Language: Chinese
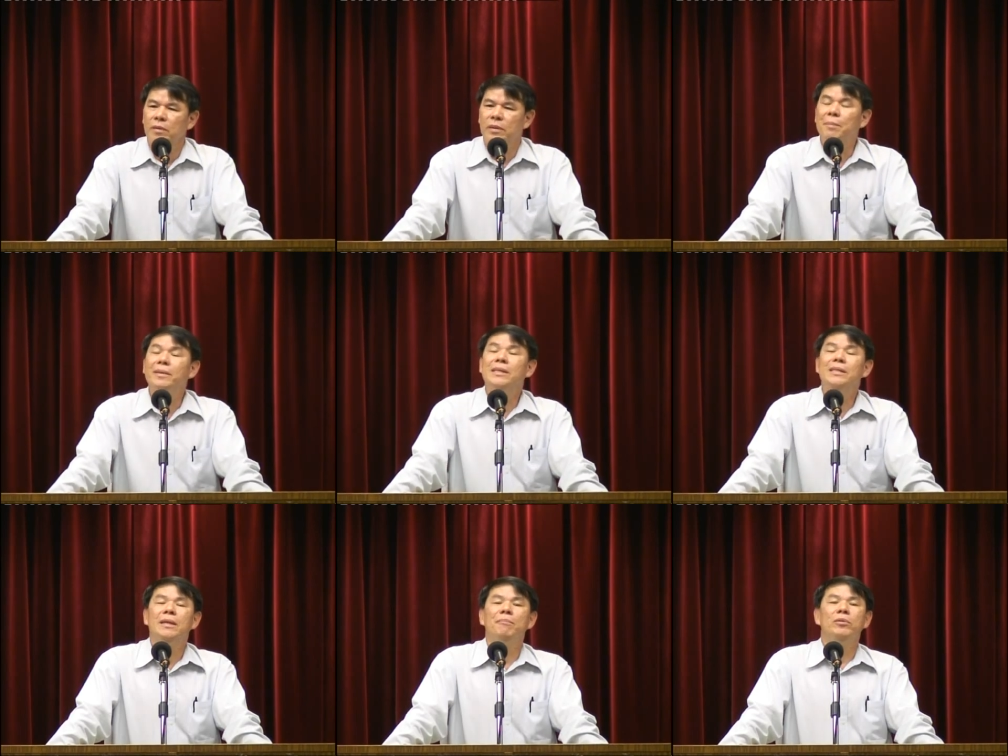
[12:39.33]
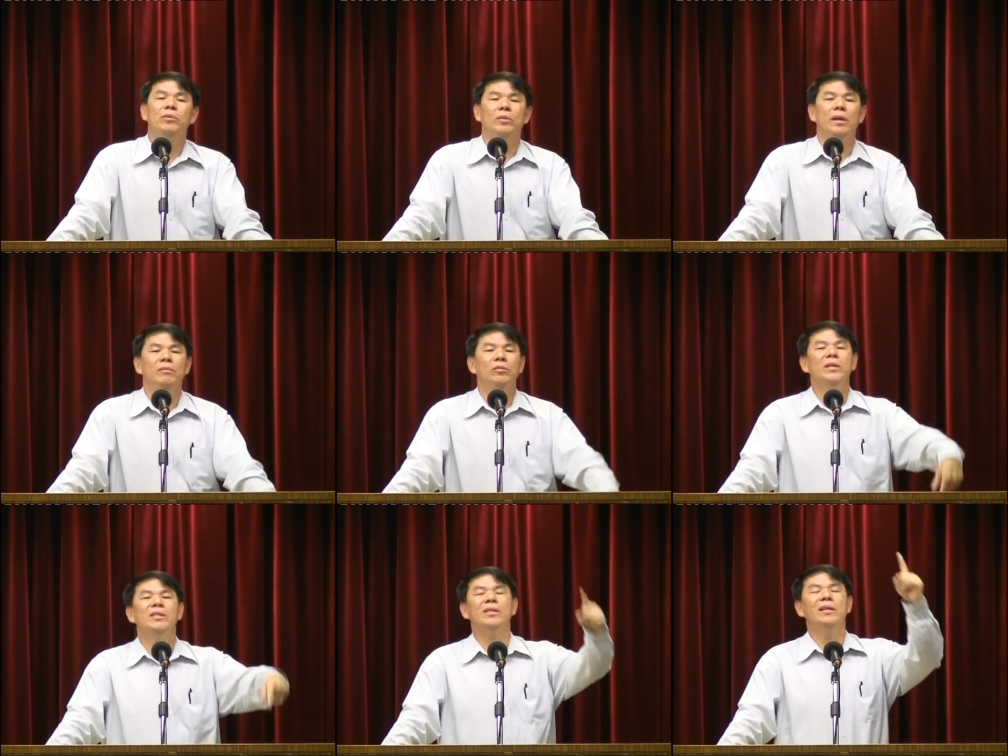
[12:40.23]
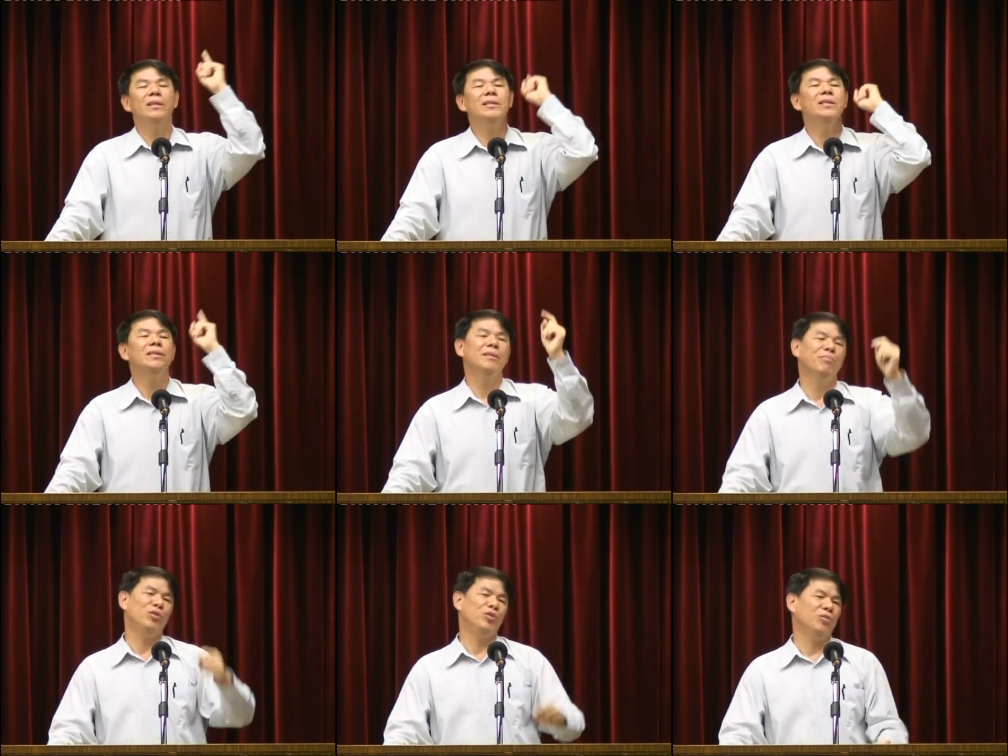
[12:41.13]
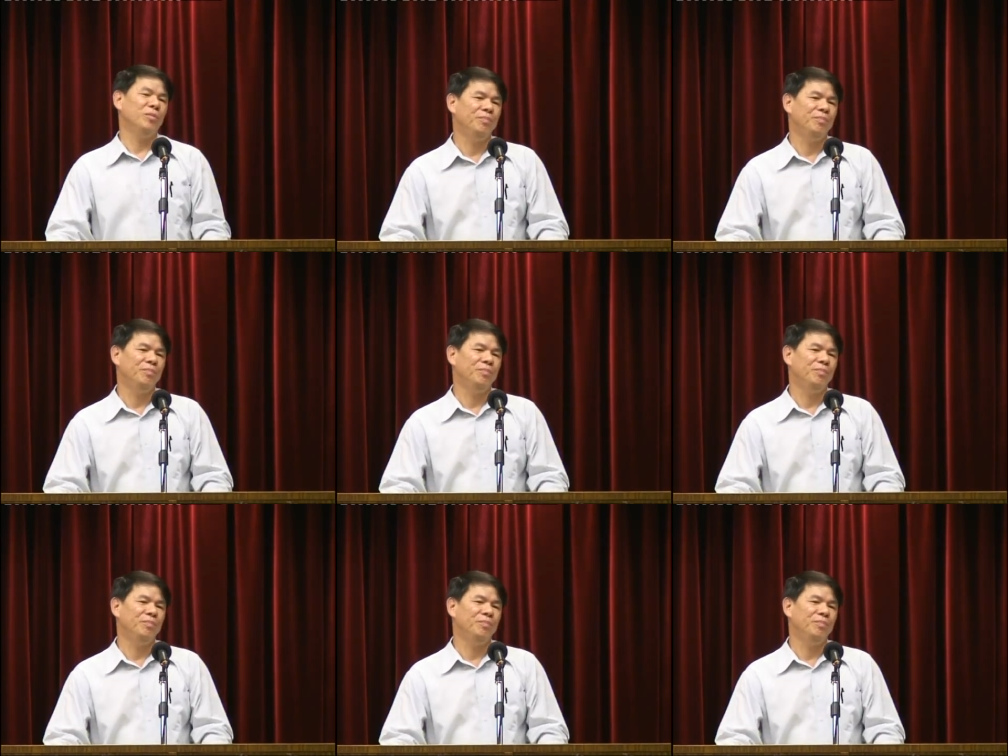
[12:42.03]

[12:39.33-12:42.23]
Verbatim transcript: 什么信心不足呢？对神的信心不足。